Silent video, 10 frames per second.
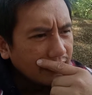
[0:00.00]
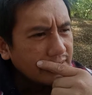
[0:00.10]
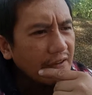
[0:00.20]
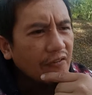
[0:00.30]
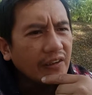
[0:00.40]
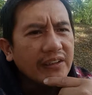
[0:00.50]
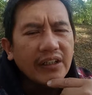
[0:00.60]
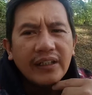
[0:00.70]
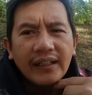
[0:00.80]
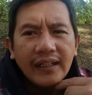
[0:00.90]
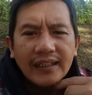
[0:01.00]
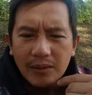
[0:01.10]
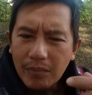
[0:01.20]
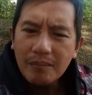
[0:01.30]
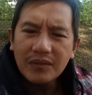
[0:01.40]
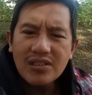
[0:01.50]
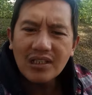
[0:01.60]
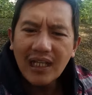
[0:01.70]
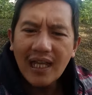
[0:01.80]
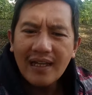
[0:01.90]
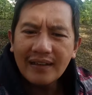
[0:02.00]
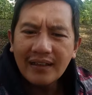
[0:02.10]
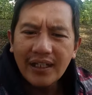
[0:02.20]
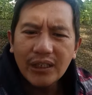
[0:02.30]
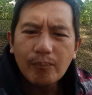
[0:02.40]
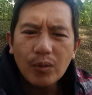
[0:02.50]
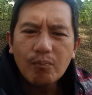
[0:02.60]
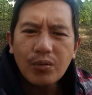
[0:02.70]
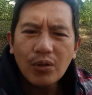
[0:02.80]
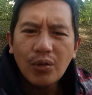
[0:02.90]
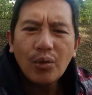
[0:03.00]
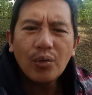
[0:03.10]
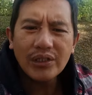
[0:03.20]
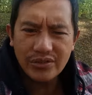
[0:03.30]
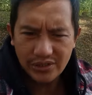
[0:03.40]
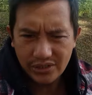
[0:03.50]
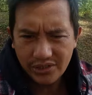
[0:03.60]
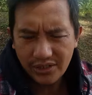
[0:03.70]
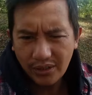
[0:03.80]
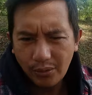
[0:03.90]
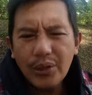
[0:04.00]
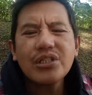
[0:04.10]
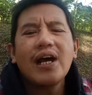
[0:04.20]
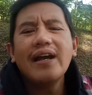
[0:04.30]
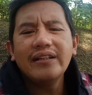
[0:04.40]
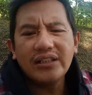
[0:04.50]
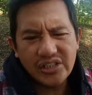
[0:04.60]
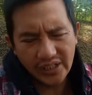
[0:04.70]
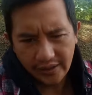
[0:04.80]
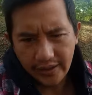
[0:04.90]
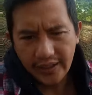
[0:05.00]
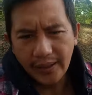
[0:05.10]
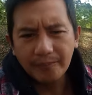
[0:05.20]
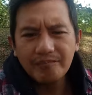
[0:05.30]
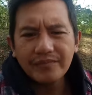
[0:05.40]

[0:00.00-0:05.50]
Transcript: Jay thinking nga ti baptis lang iti no nga church which I disagree